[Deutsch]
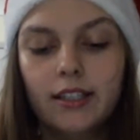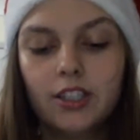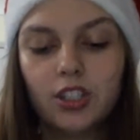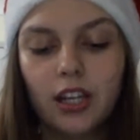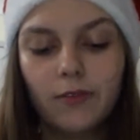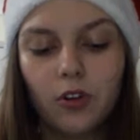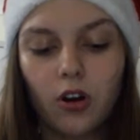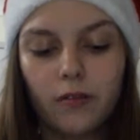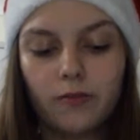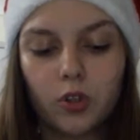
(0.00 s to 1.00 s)
Die
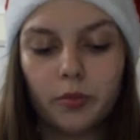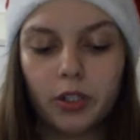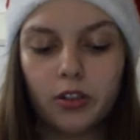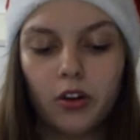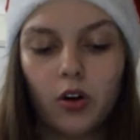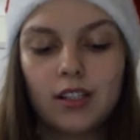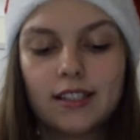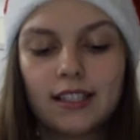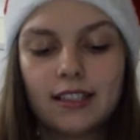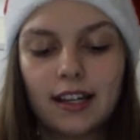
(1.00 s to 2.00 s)
Schneeflocken wirbeln und
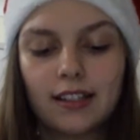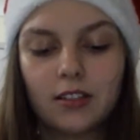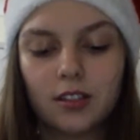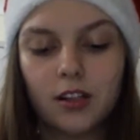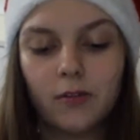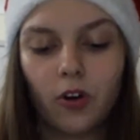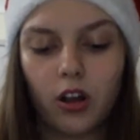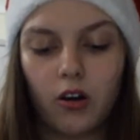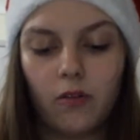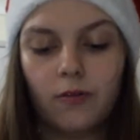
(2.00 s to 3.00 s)
es riecht nach
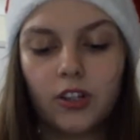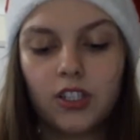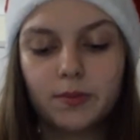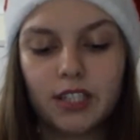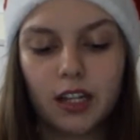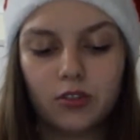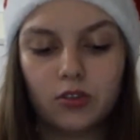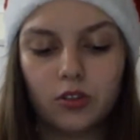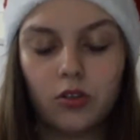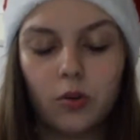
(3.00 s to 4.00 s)
Grillfeuer und frischem
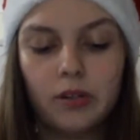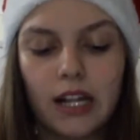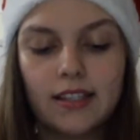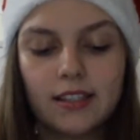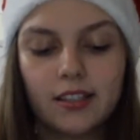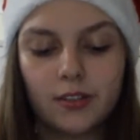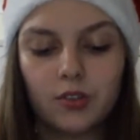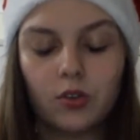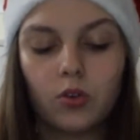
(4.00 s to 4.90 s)
Tannengrün und Plätzchen